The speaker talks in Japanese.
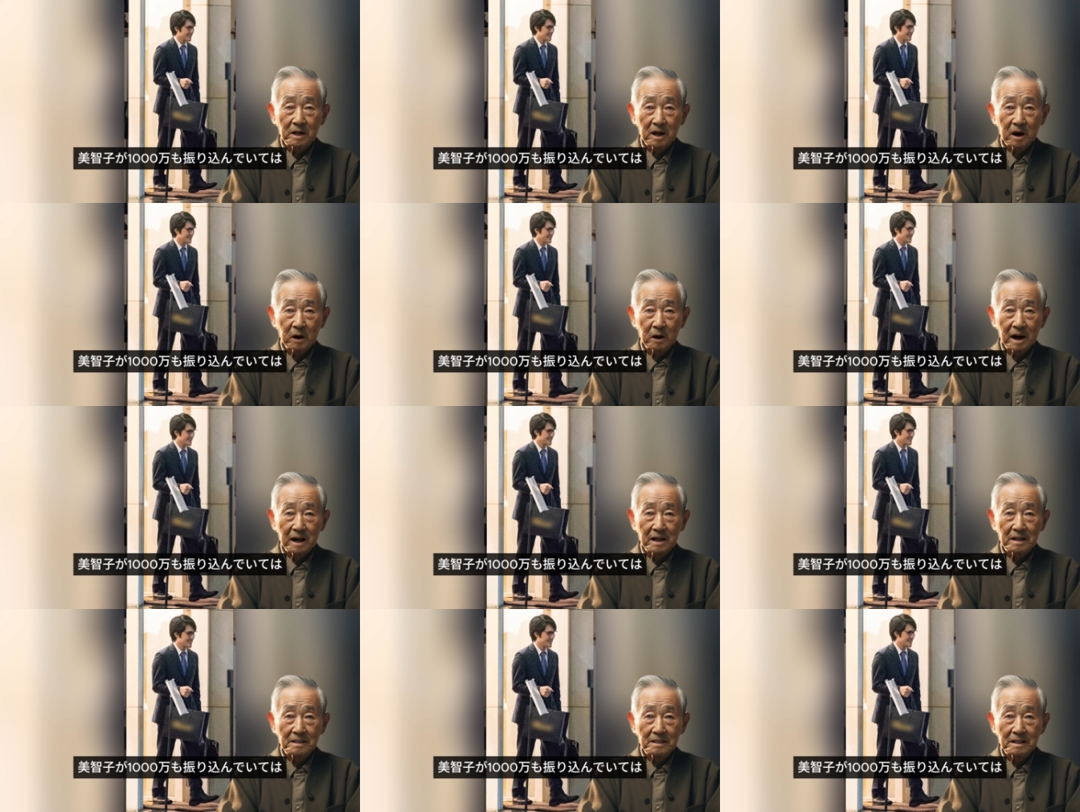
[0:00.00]
智子
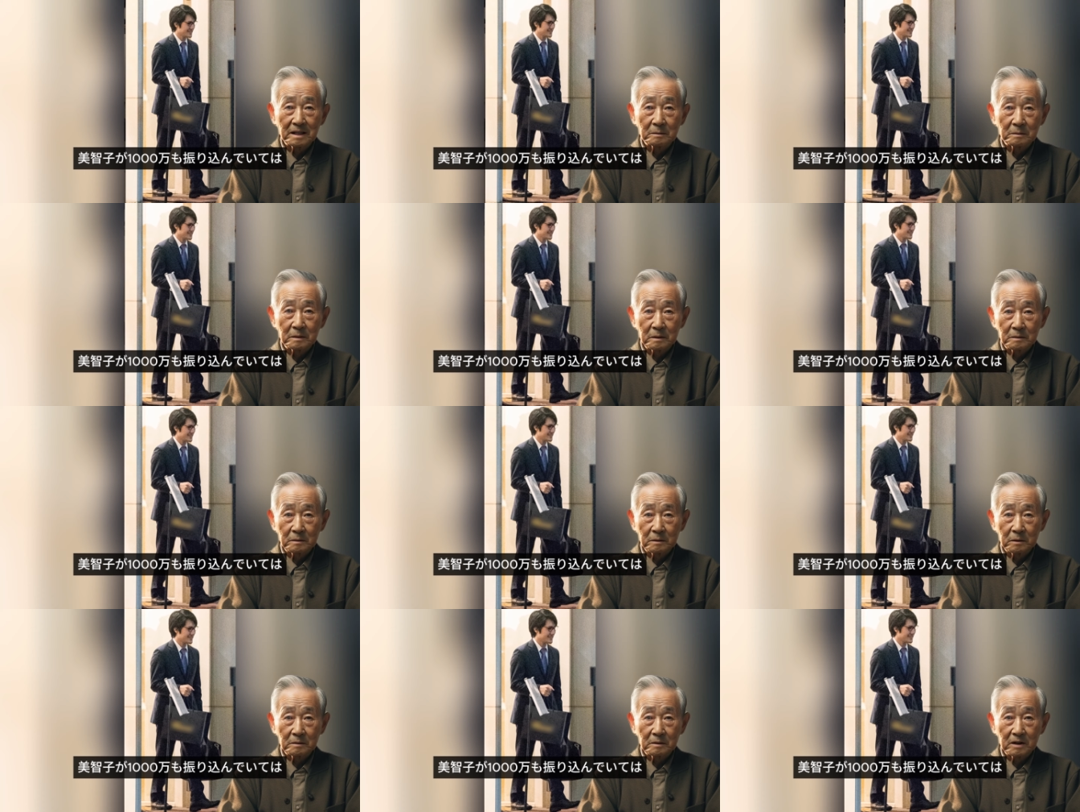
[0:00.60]
が1000
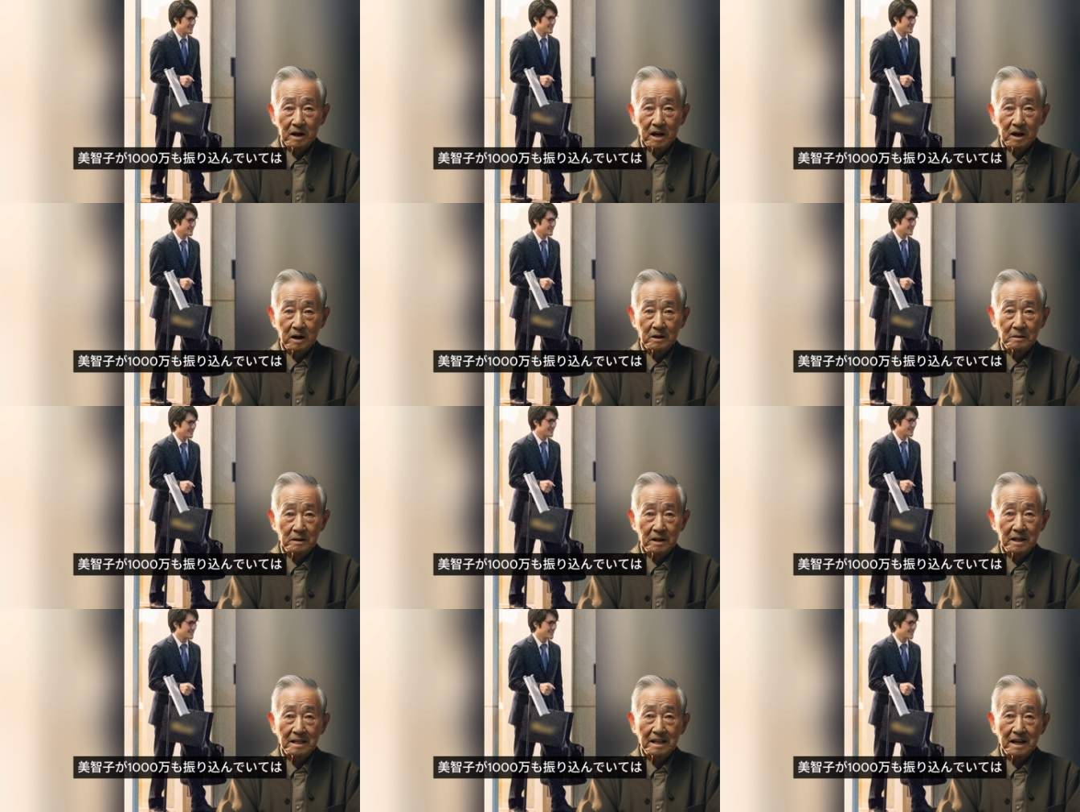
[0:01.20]
万も振り込
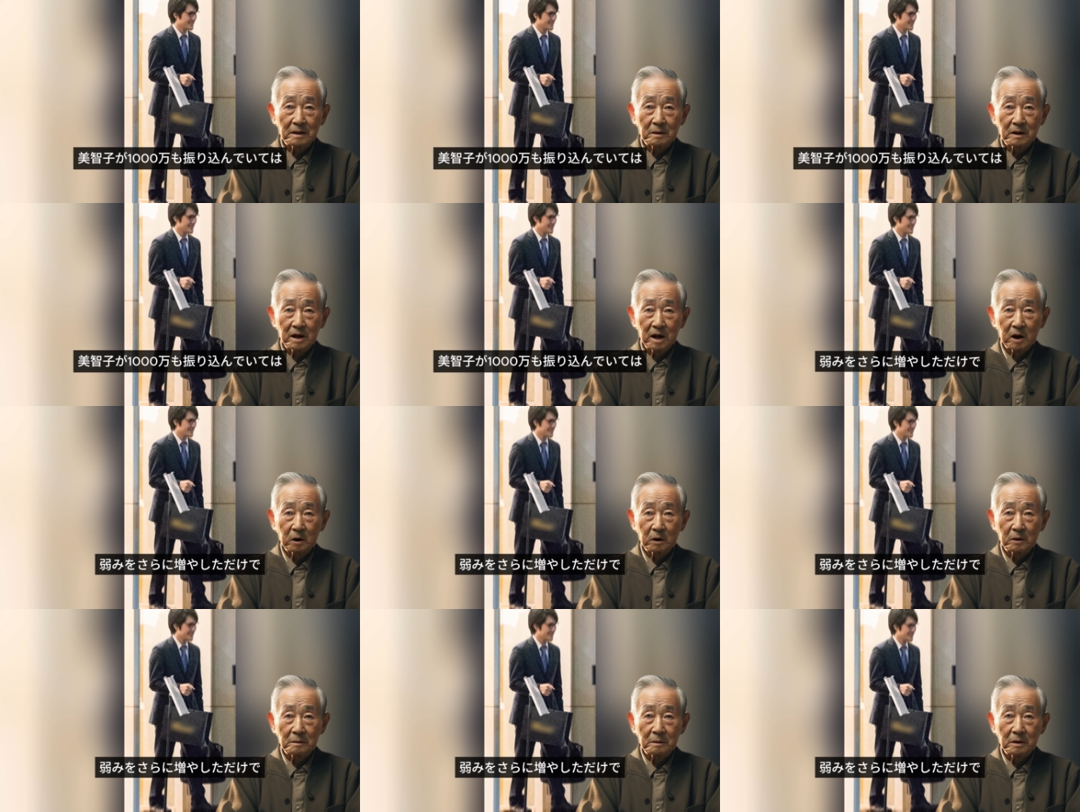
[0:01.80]
んでいては
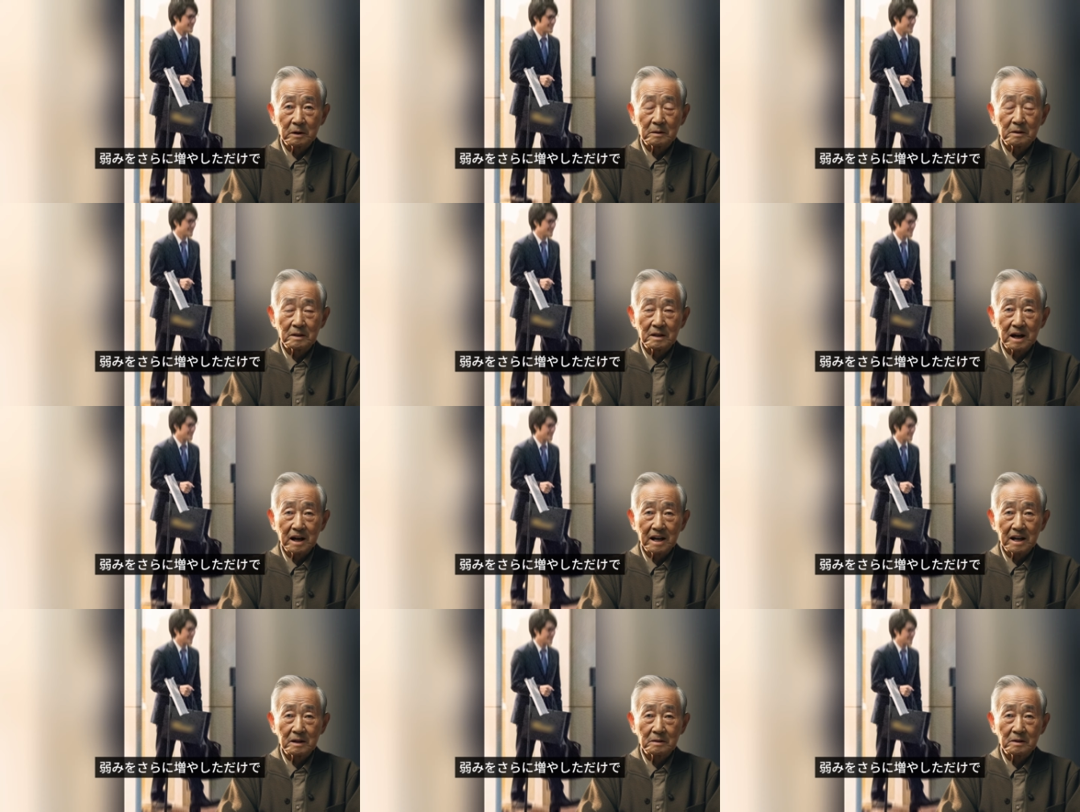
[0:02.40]
弱みをさ
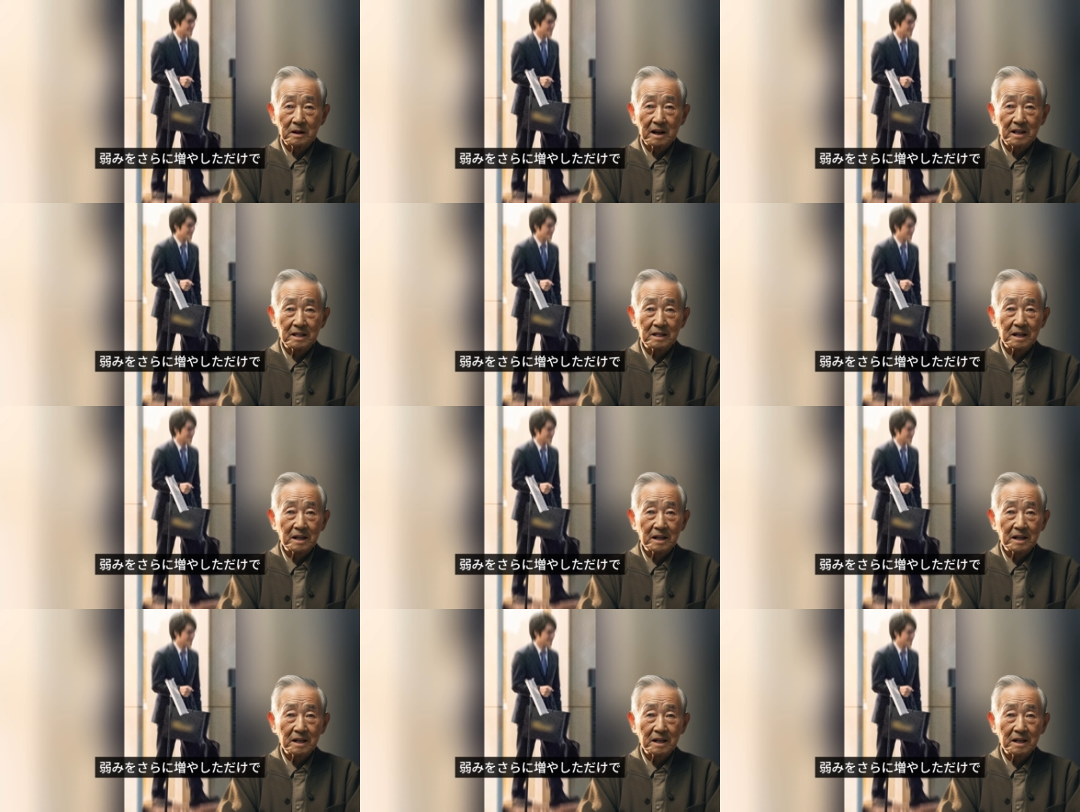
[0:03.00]
らに増やし